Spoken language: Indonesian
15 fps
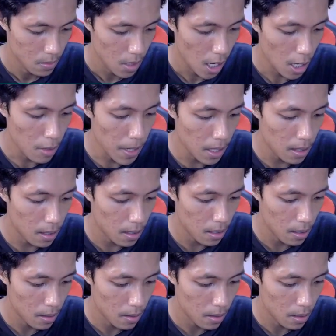ayo met
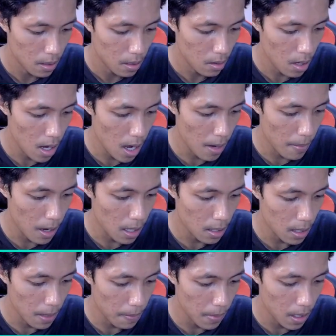nah
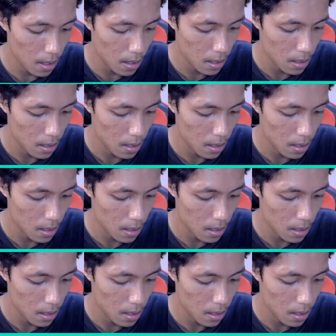mantap met